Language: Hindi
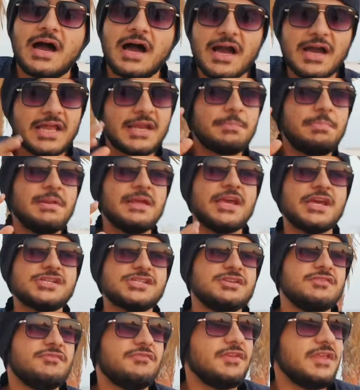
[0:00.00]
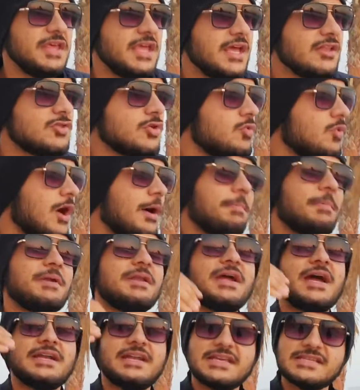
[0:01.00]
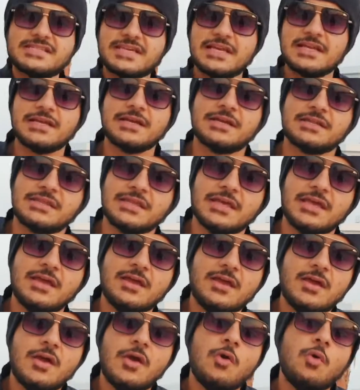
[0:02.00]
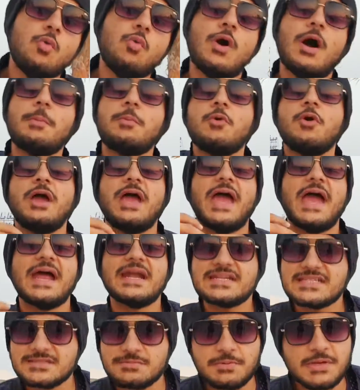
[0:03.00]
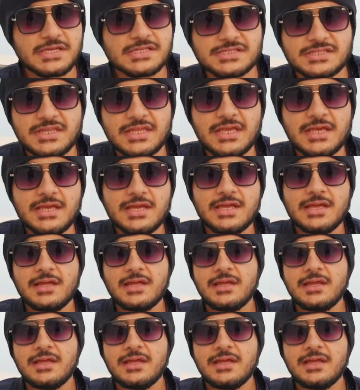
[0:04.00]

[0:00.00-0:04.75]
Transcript: अगर एप्लीकेशन फ्री है तो वो आपकी डाटा ही सेल करते हैं वो आपको एड्स भेजते हैं